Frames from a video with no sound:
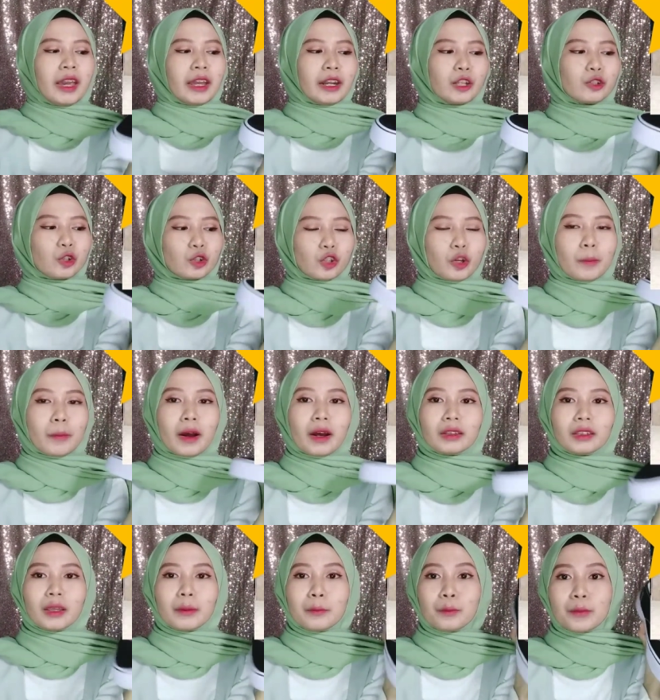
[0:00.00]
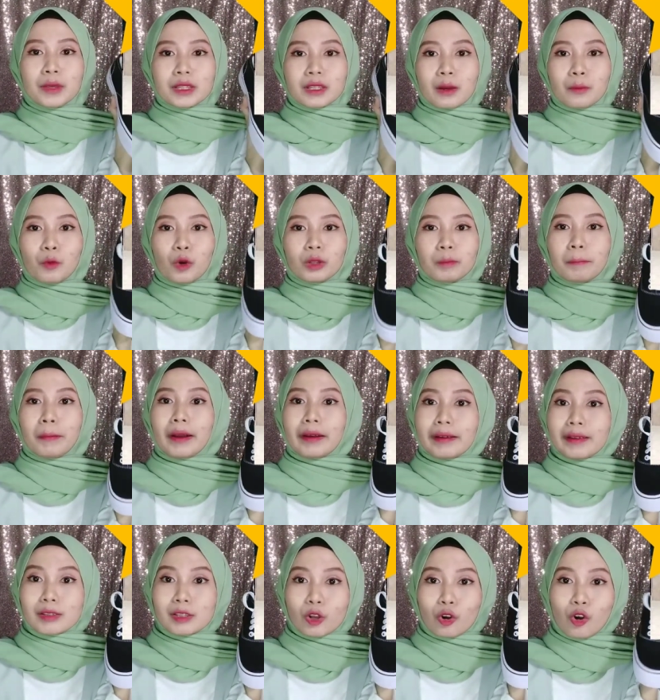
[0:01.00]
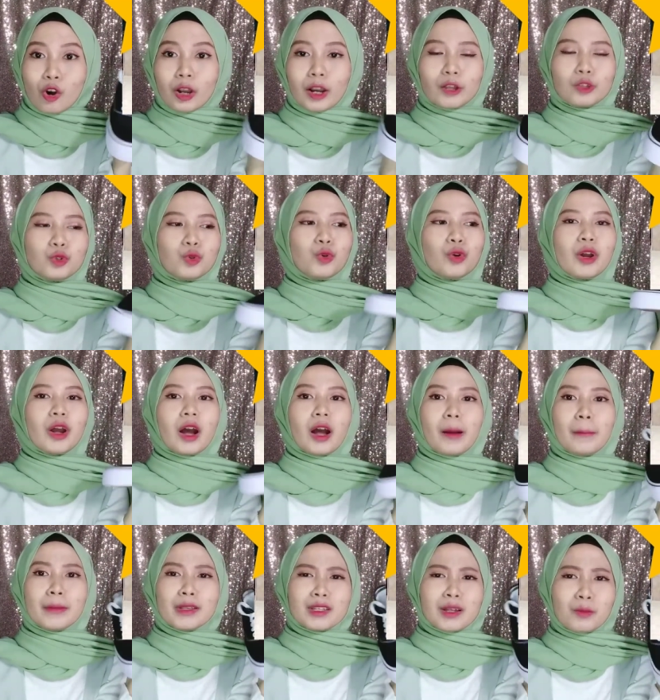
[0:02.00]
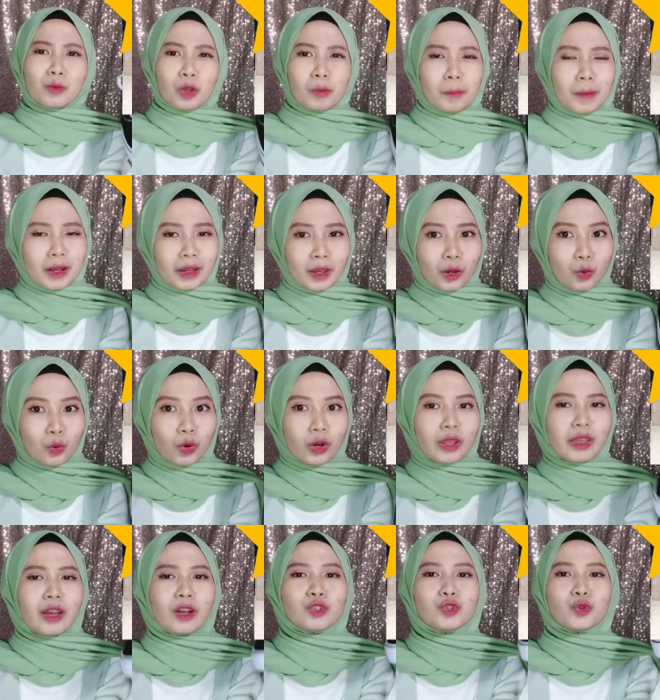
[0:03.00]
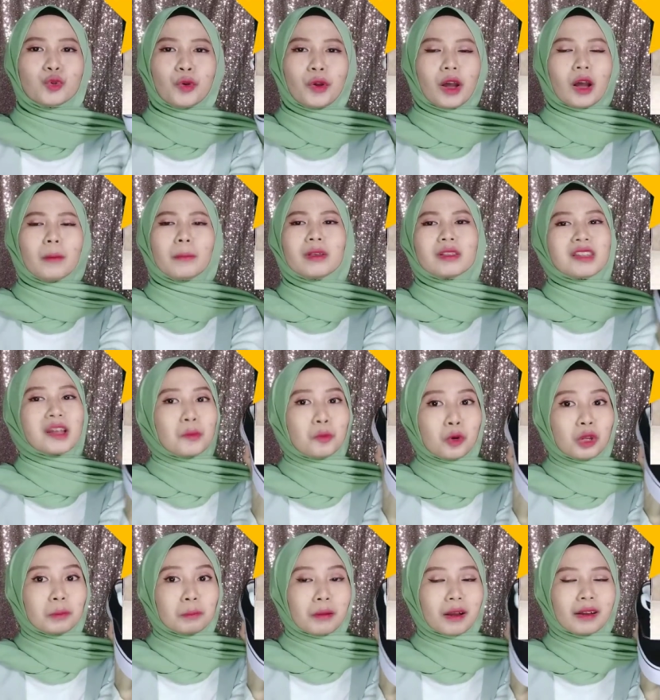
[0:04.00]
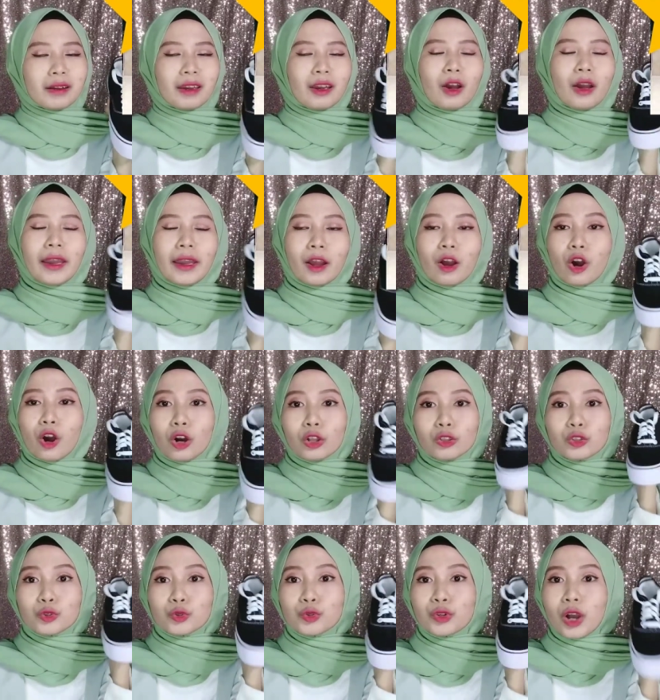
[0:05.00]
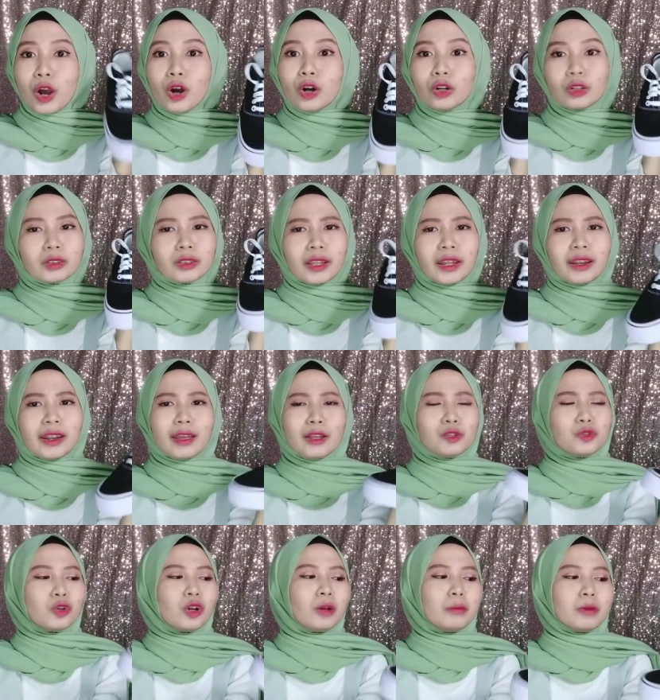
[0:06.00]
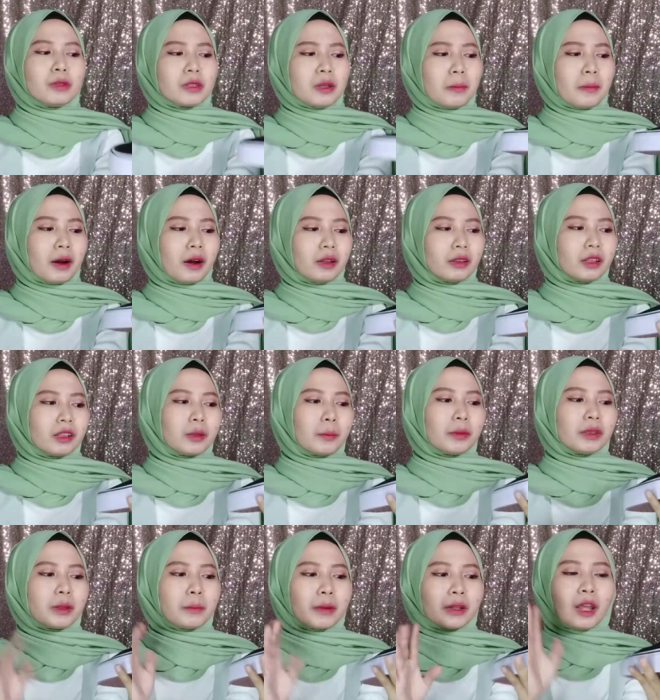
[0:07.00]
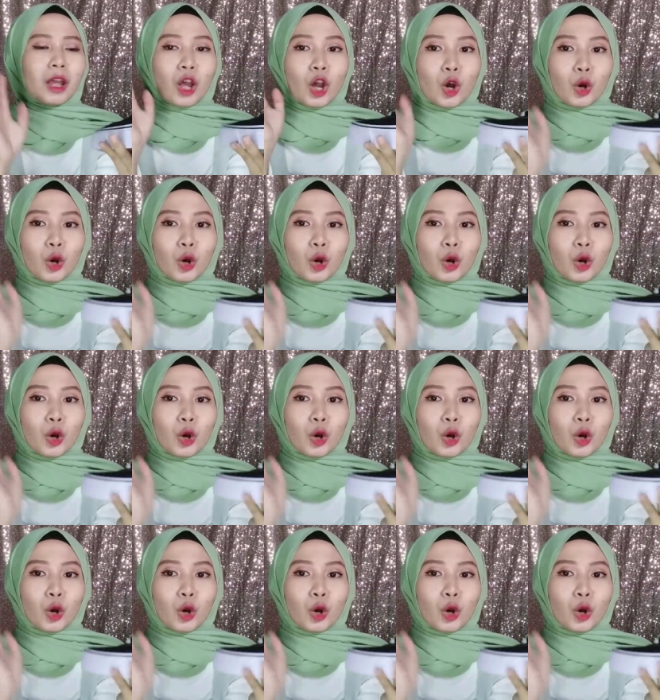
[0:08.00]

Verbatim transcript: Ini cocok banget nih bisa buat pakai sekolah juga, bisa buat pakai kuliah juga, bisa buat pakai hangout juga, all tedian juga bisa banget nih ya teman-teman.